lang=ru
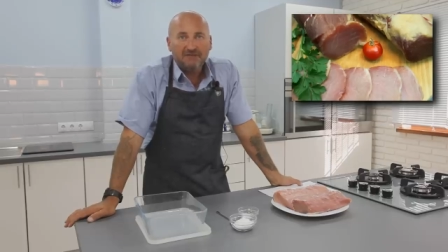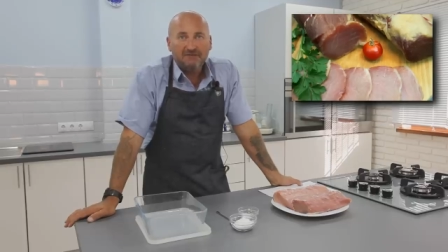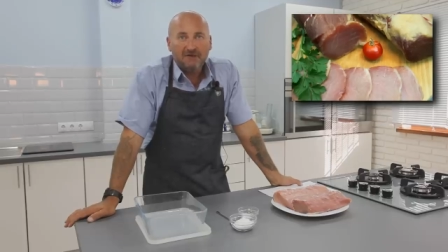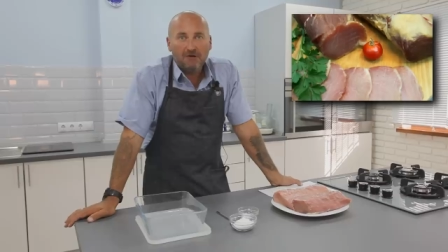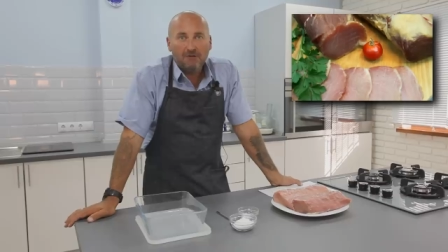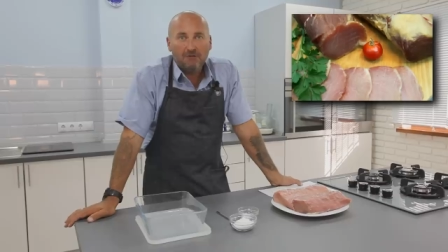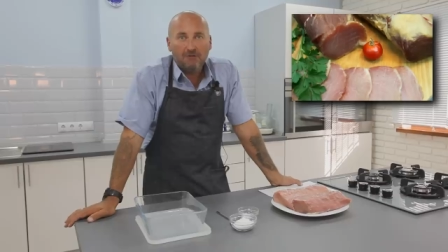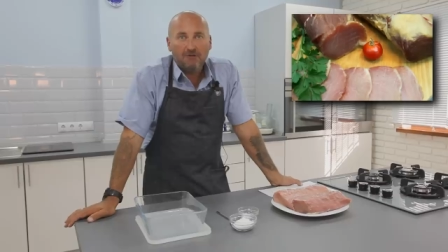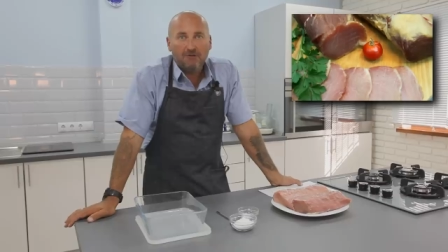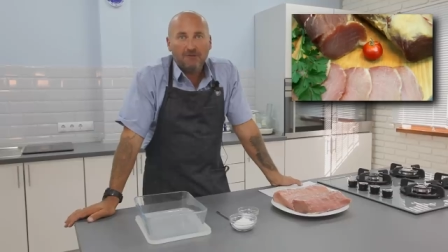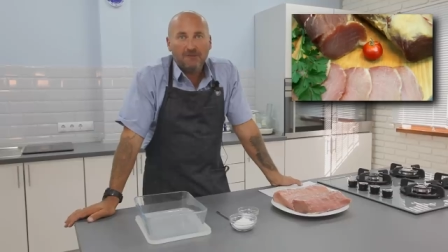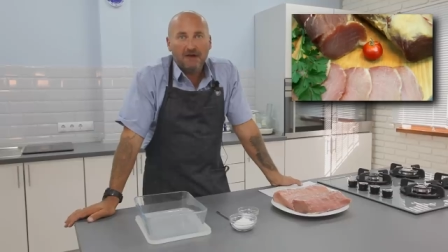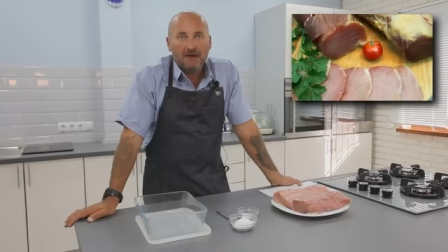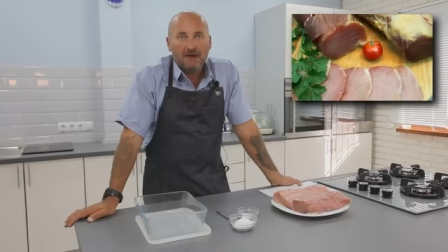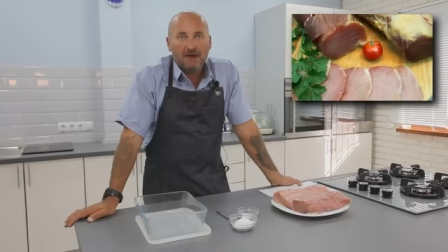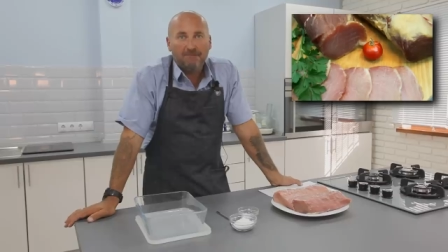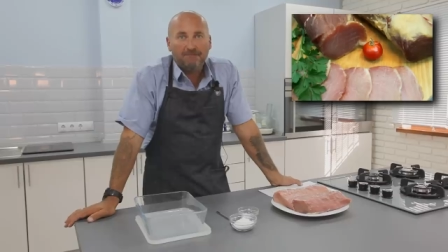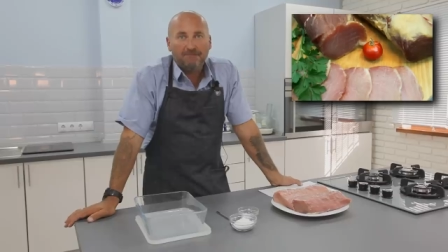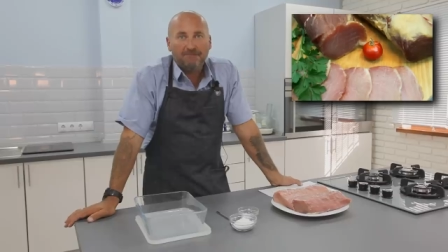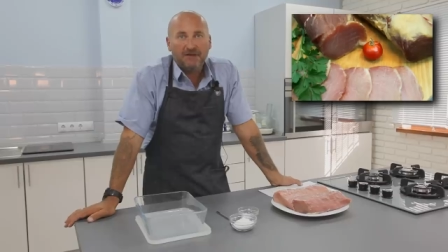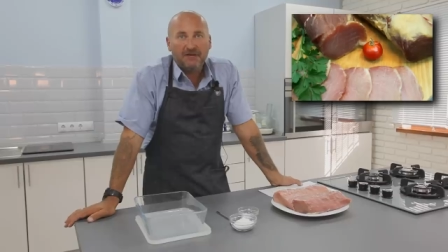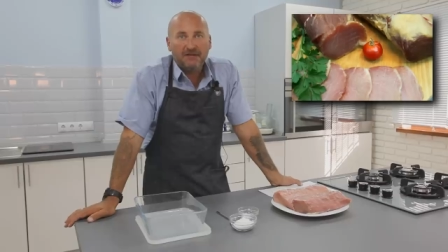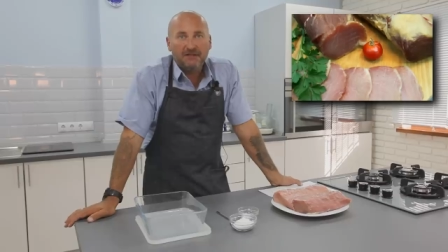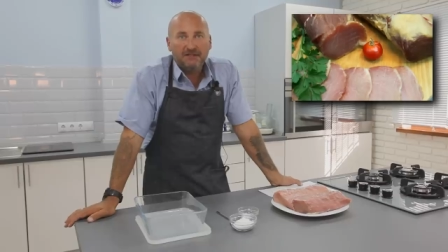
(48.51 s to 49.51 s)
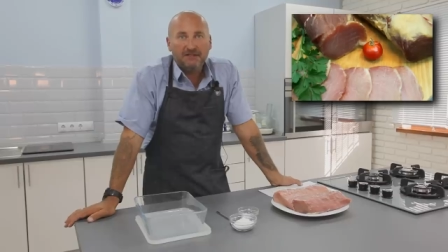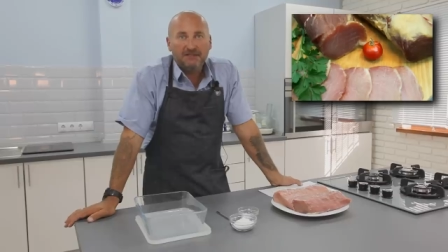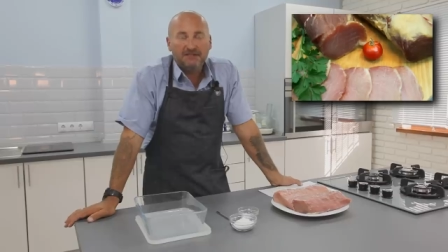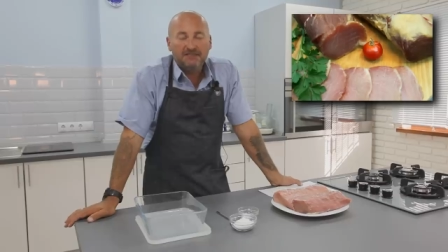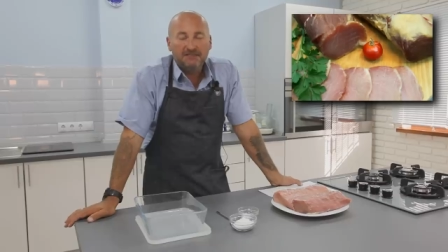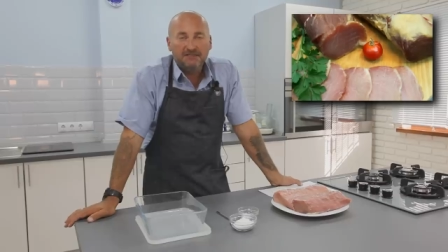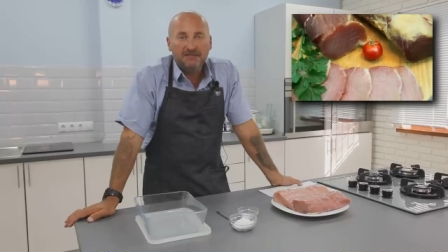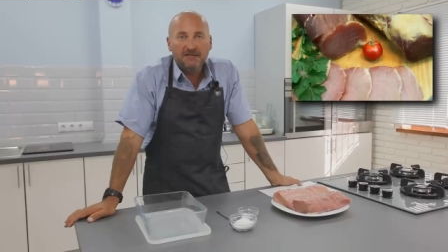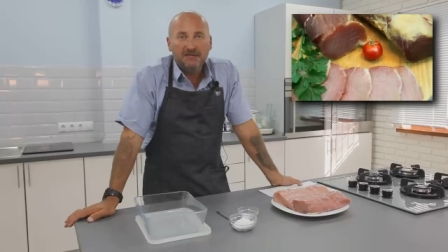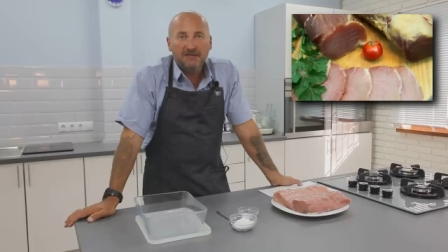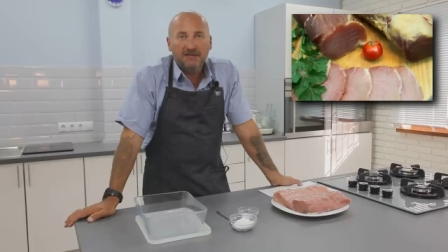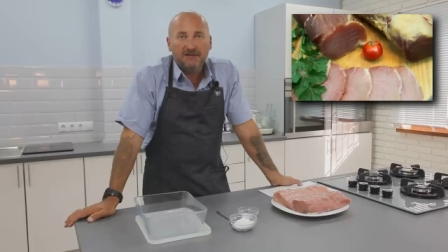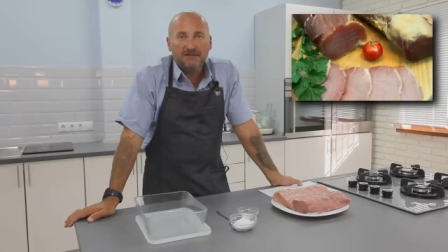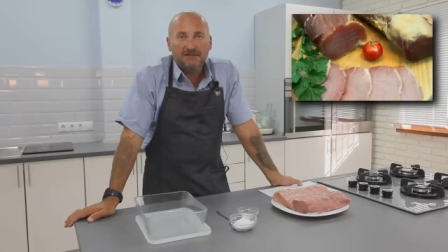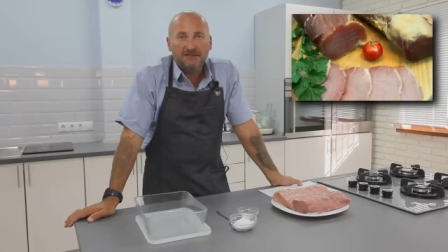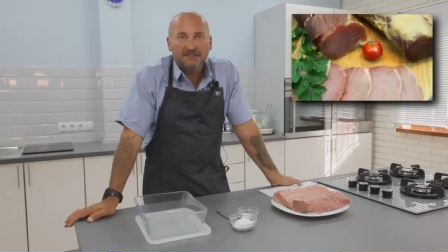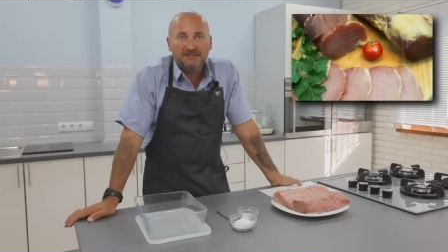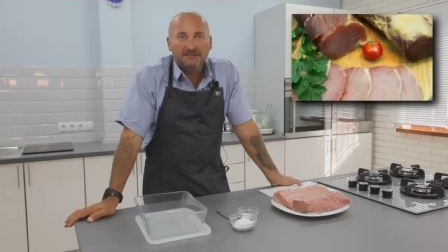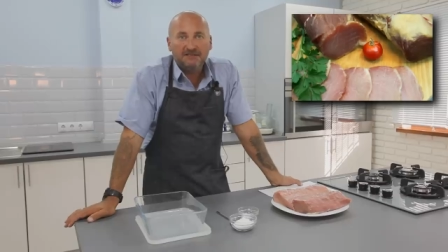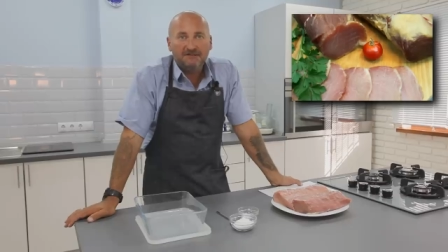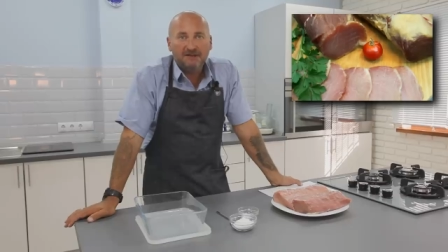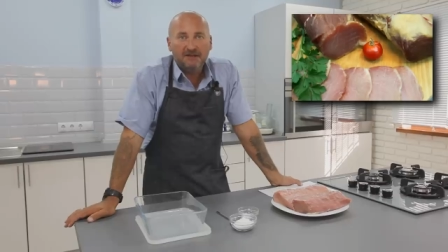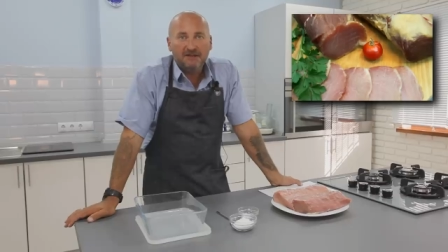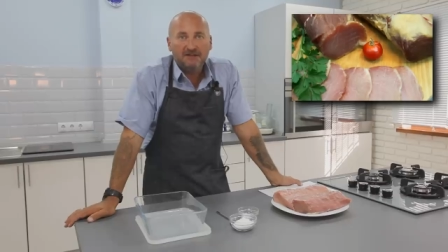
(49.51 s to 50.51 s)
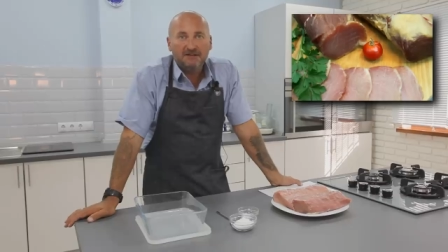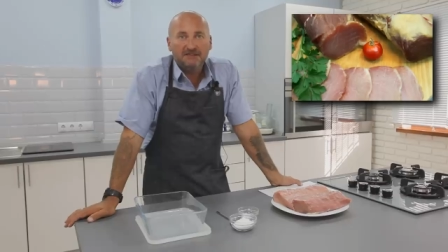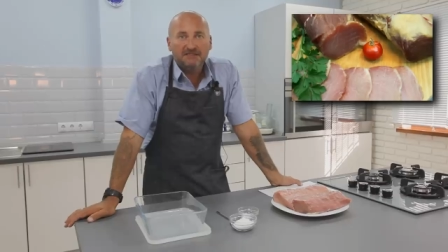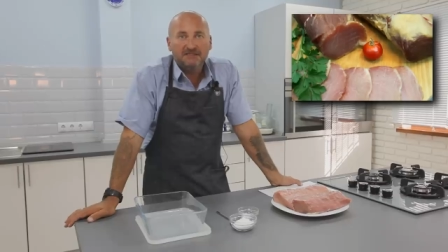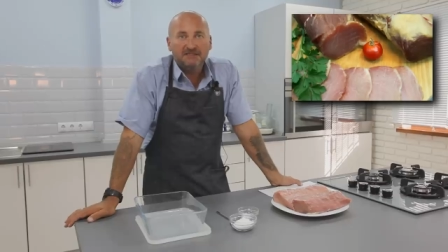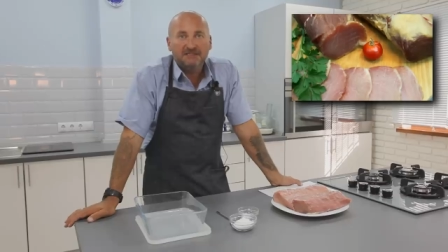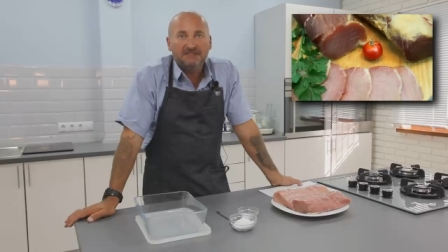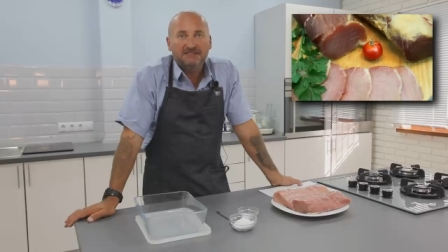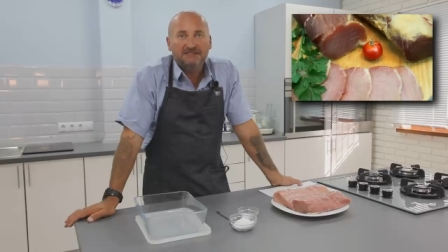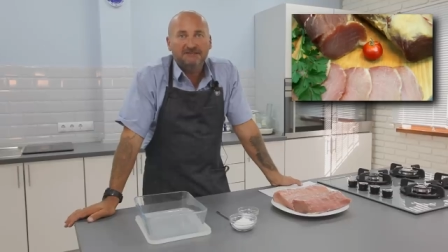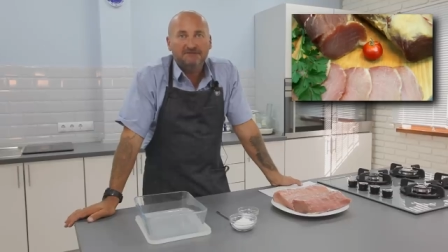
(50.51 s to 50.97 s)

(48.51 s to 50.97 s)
э, года это изделие называлось